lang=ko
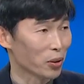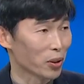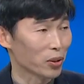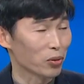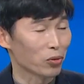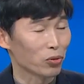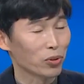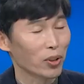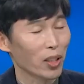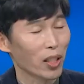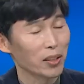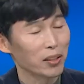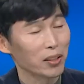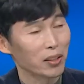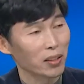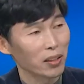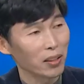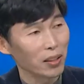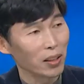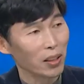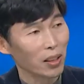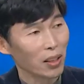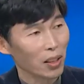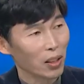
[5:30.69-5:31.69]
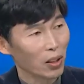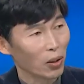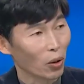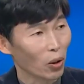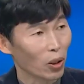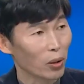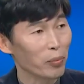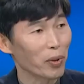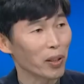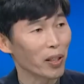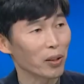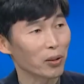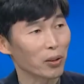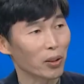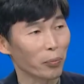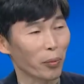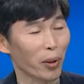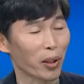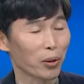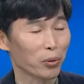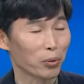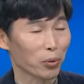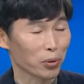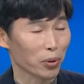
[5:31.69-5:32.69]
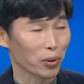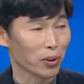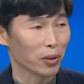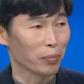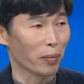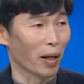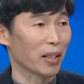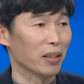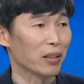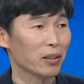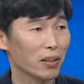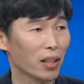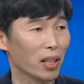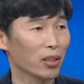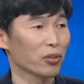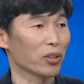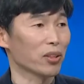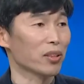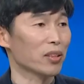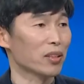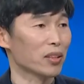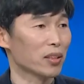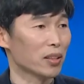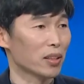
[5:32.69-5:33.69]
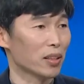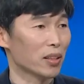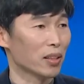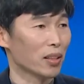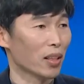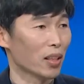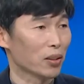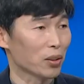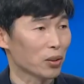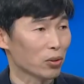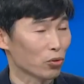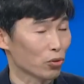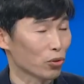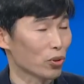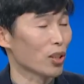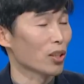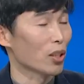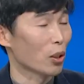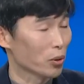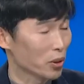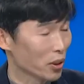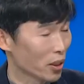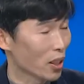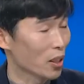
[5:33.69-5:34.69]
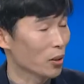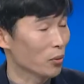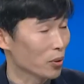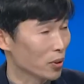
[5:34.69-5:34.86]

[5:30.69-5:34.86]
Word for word: 그래서 두 가지를 얼마나 더 매력 요소를 만들어갈 수 있는지가 저는 중요하다고 생각하고